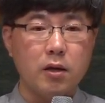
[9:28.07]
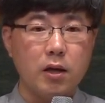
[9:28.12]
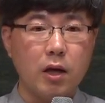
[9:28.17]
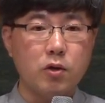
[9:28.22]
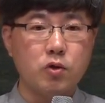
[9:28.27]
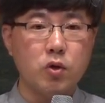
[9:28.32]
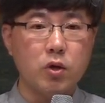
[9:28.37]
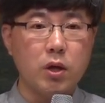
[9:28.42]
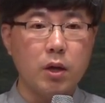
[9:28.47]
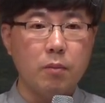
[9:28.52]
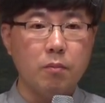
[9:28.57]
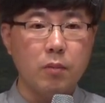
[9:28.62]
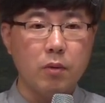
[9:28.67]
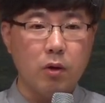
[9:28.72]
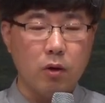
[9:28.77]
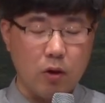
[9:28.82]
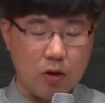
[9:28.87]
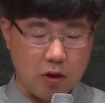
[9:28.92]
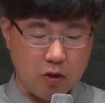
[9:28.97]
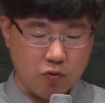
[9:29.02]
예수님,
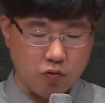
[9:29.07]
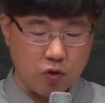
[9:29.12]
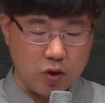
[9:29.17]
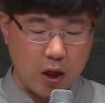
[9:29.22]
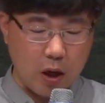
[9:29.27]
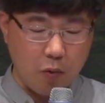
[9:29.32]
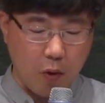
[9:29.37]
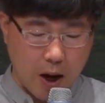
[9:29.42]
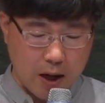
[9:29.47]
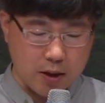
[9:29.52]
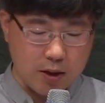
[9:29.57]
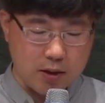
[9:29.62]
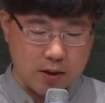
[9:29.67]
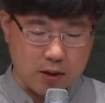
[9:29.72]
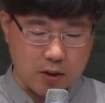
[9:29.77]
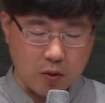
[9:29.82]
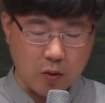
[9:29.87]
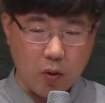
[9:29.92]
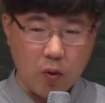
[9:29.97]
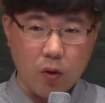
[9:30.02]
우리의
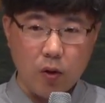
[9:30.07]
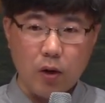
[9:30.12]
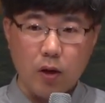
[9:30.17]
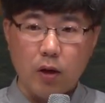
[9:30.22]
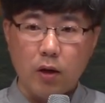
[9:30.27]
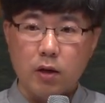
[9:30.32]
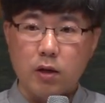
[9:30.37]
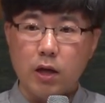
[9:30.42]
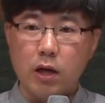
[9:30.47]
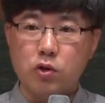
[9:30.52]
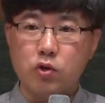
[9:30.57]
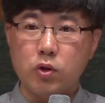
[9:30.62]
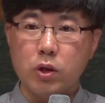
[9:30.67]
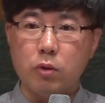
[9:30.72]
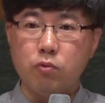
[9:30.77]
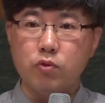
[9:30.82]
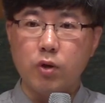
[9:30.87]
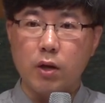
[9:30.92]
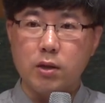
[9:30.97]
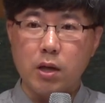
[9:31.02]
왕이시고,
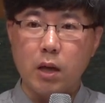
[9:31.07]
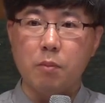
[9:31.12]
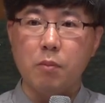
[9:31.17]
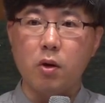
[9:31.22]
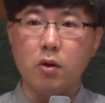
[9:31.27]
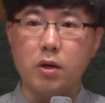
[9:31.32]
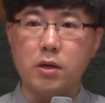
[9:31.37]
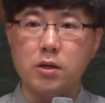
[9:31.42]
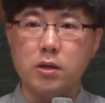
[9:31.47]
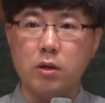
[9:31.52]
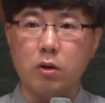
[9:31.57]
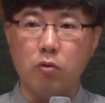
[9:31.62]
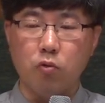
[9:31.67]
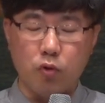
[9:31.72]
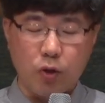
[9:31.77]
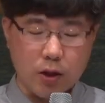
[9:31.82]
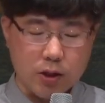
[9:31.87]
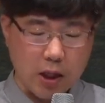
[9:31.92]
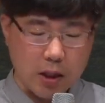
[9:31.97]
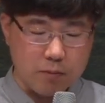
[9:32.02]
예수님 우리의 생명이시고,
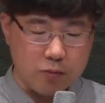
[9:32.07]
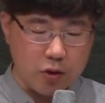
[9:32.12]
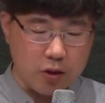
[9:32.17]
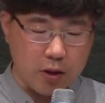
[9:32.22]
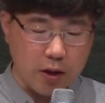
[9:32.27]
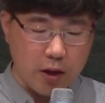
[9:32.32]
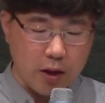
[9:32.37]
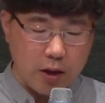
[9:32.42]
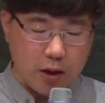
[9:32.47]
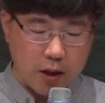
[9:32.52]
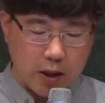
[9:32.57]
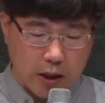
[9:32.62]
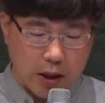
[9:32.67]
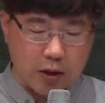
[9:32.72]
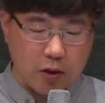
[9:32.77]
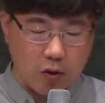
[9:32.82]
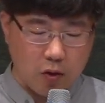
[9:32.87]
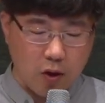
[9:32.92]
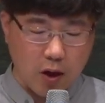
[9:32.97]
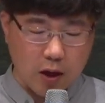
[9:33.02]
우리의 삶을
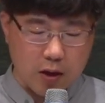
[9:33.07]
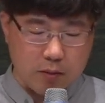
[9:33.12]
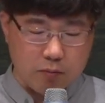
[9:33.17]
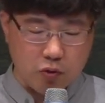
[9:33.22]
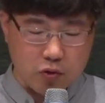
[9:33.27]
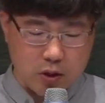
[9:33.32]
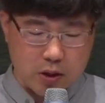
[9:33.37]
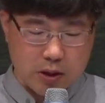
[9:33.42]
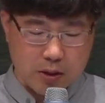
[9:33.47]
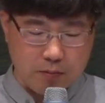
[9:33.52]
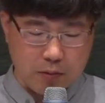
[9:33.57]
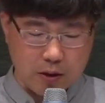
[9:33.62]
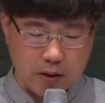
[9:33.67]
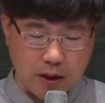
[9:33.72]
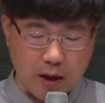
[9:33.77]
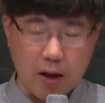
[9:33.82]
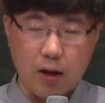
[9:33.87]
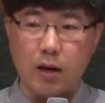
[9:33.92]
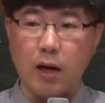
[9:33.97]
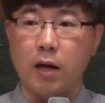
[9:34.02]
이끌어가는
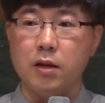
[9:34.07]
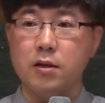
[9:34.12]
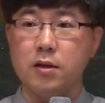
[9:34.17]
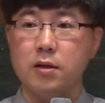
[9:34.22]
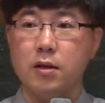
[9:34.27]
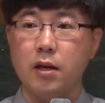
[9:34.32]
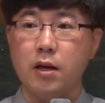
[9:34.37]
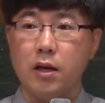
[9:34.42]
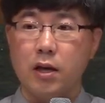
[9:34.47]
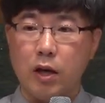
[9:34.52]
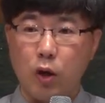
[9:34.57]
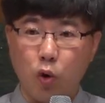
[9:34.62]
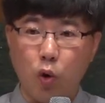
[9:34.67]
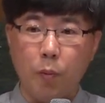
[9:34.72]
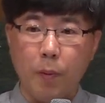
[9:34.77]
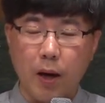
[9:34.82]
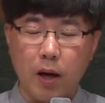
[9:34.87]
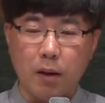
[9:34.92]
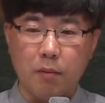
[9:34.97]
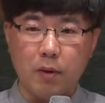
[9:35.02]
분이십니다. 라는 이
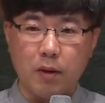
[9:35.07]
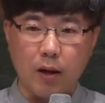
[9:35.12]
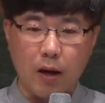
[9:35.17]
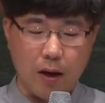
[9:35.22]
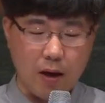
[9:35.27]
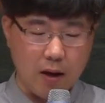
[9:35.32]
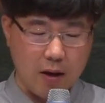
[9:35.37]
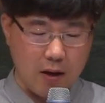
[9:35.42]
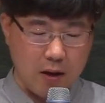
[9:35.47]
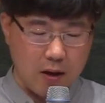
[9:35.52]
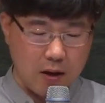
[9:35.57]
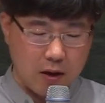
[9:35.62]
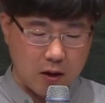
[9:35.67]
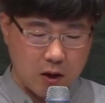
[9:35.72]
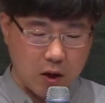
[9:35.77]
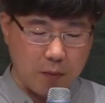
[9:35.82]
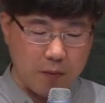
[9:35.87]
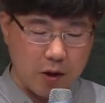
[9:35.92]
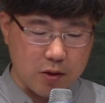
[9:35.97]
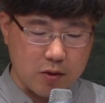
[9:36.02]
고백입니다.
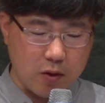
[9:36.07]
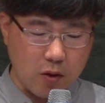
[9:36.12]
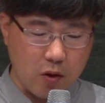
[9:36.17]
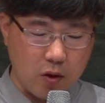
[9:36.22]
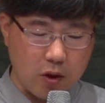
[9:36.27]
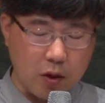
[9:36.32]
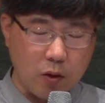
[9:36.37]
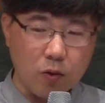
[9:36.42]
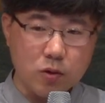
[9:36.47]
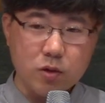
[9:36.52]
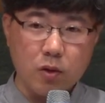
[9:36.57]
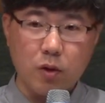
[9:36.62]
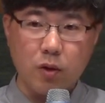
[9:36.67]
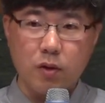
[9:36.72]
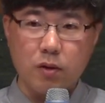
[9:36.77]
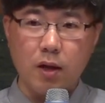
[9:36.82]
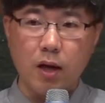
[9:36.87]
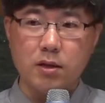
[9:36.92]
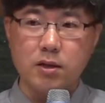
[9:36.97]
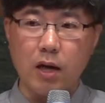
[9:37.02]
그러면서 이곳으로
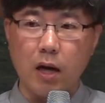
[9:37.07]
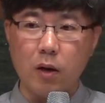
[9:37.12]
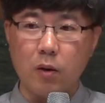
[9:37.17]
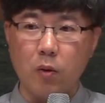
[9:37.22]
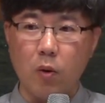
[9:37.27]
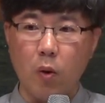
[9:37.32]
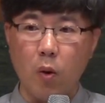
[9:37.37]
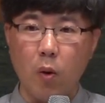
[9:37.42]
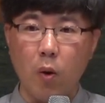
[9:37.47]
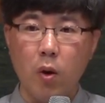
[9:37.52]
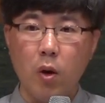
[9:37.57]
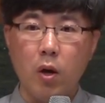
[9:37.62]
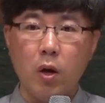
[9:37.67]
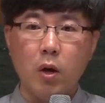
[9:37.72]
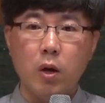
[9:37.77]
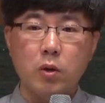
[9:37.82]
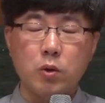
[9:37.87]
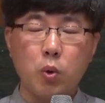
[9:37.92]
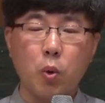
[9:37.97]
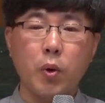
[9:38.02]
끝나지 않고
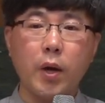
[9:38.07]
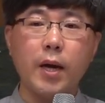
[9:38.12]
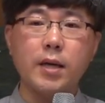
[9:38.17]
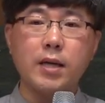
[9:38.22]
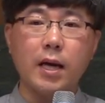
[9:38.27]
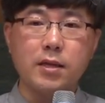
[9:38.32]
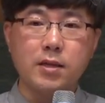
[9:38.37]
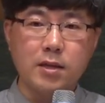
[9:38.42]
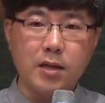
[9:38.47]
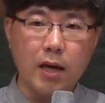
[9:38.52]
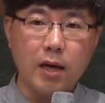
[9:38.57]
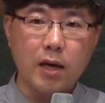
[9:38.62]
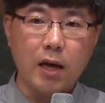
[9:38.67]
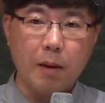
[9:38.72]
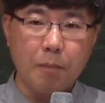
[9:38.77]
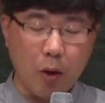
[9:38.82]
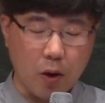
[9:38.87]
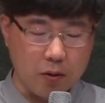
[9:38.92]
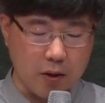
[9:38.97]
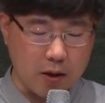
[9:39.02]
속회
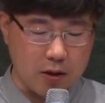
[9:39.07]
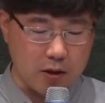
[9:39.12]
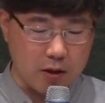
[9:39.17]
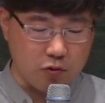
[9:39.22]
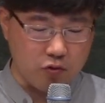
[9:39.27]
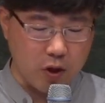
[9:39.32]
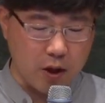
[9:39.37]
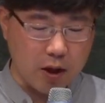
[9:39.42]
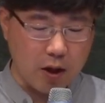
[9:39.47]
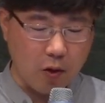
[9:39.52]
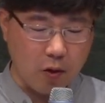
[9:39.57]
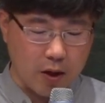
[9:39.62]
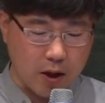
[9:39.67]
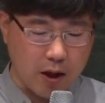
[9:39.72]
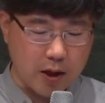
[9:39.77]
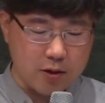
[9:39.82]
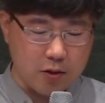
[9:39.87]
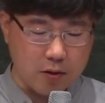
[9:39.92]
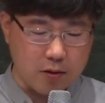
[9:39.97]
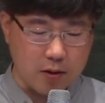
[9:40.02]
자체의 변화를 우리에게
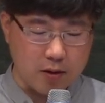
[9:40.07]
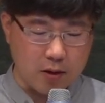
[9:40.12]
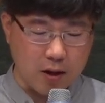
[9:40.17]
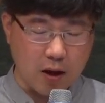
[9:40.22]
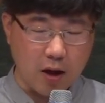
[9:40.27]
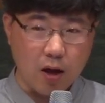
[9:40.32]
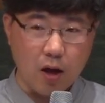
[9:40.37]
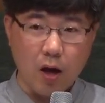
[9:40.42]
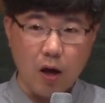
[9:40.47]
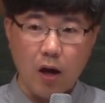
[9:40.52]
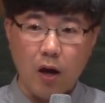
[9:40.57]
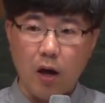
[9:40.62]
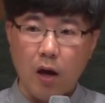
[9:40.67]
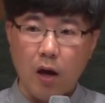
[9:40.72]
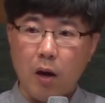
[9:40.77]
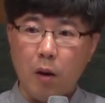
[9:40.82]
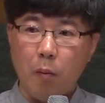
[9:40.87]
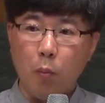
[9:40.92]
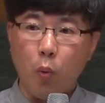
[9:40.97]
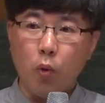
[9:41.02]
허락하셨는데
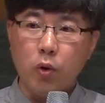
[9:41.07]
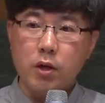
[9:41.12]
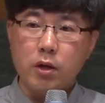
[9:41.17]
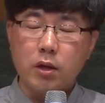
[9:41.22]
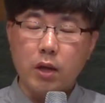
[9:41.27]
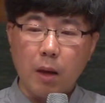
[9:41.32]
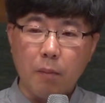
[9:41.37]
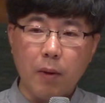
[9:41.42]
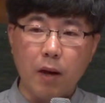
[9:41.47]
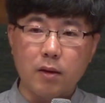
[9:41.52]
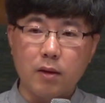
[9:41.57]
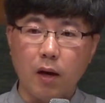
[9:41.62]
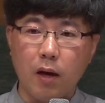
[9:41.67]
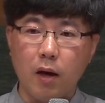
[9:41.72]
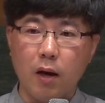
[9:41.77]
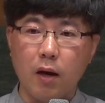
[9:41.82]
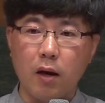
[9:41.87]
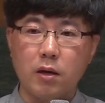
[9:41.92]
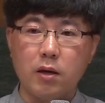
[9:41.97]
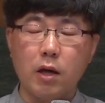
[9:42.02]
모일
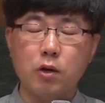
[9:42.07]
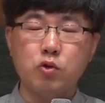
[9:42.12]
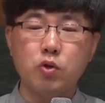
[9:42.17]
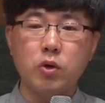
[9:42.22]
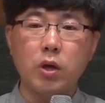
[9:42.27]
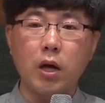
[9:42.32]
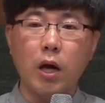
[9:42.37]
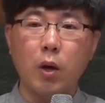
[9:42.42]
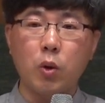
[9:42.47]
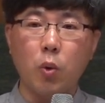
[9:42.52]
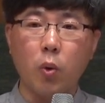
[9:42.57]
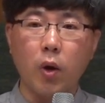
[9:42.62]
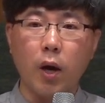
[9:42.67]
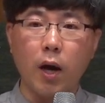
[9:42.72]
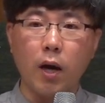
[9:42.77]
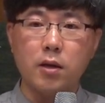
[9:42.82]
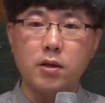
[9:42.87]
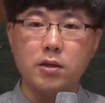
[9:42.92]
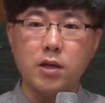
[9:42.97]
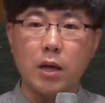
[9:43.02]
때마다 예수님과
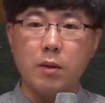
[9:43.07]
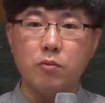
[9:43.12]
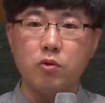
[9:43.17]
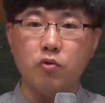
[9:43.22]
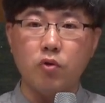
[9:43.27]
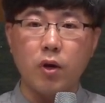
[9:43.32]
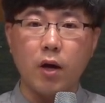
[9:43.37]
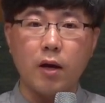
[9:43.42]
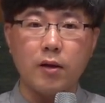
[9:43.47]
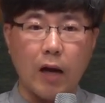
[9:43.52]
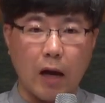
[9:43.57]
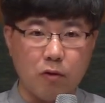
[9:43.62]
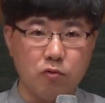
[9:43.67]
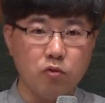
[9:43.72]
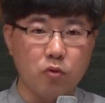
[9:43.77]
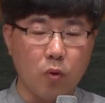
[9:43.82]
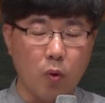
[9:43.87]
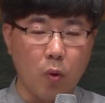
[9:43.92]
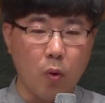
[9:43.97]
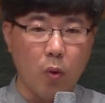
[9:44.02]
동행하는 삶을 우리가
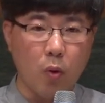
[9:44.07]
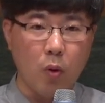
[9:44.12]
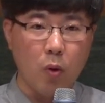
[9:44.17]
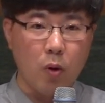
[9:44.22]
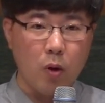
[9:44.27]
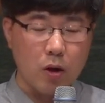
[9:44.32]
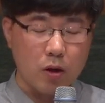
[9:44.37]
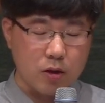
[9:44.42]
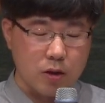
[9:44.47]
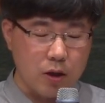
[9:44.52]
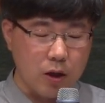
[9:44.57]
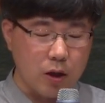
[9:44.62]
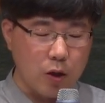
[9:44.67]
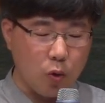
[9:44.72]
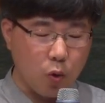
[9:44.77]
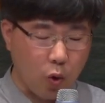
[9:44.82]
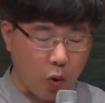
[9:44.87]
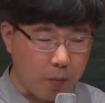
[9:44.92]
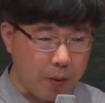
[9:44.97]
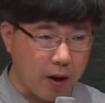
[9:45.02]
나누고 그
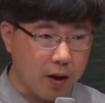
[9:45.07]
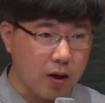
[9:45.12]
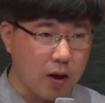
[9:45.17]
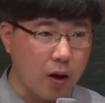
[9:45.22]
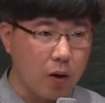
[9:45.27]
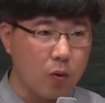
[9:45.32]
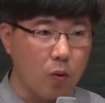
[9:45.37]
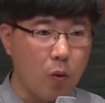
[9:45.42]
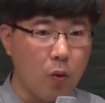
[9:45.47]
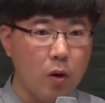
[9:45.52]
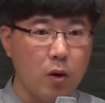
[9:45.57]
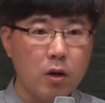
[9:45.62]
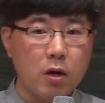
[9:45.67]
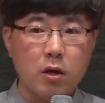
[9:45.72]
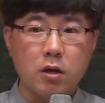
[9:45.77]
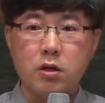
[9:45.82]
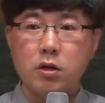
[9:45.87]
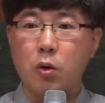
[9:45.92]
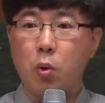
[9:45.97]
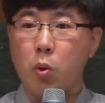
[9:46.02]
일을 고백하고
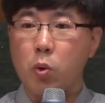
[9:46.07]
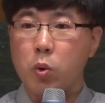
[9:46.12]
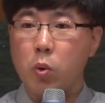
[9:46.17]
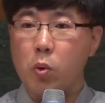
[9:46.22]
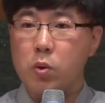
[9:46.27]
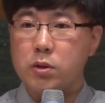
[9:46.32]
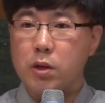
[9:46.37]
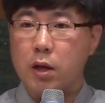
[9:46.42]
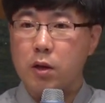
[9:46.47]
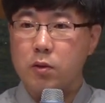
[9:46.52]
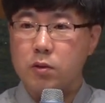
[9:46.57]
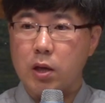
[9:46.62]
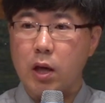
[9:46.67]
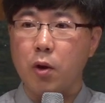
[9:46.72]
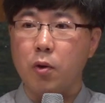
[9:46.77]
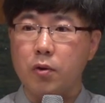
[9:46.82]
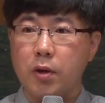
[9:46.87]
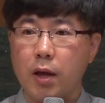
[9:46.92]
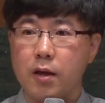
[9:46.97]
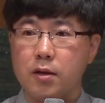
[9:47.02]
그 공동체를
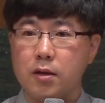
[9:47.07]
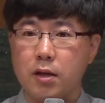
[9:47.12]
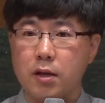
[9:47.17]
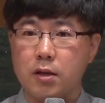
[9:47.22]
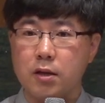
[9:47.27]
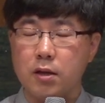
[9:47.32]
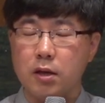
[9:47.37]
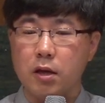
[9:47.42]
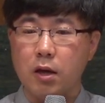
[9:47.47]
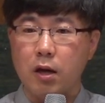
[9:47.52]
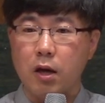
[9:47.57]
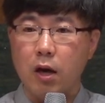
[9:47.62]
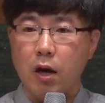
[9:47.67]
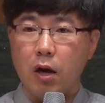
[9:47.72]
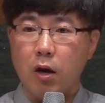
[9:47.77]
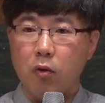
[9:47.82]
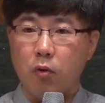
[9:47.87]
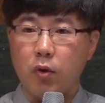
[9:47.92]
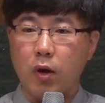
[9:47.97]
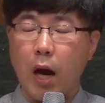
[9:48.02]
세워내는 일을
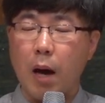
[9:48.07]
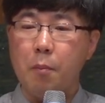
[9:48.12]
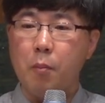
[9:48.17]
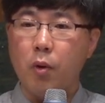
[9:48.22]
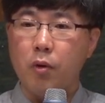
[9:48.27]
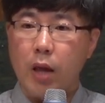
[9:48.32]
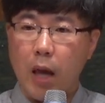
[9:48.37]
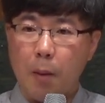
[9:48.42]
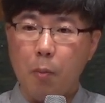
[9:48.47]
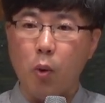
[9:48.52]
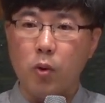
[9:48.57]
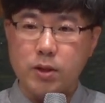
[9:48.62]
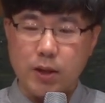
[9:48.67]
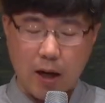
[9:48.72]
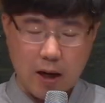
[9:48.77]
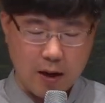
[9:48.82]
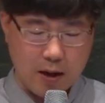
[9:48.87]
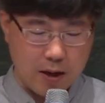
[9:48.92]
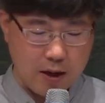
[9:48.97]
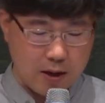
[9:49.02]
우리 한번
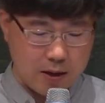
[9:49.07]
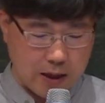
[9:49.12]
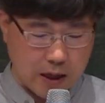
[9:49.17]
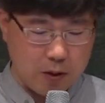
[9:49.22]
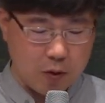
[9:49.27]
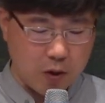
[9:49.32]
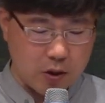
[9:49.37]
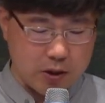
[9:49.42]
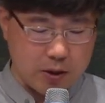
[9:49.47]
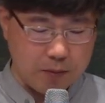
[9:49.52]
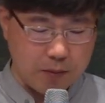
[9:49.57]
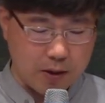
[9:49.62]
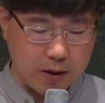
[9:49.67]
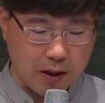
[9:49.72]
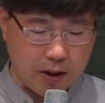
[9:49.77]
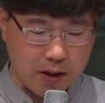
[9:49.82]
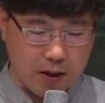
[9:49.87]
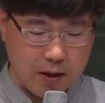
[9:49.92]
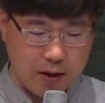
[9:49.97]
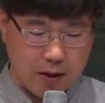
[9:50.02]
해보자 라는
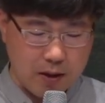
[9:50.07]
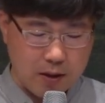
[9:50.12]
것입니다.